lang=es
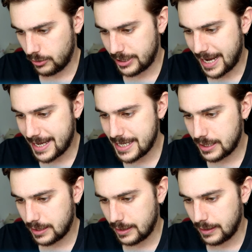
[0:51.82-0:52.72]
O sea,
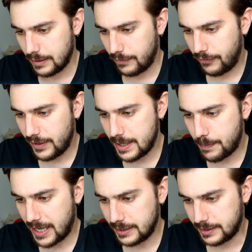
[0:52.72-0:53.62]
es
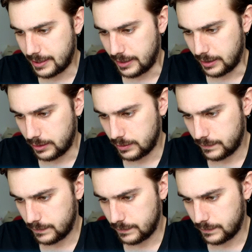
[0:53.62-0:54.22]
flipante.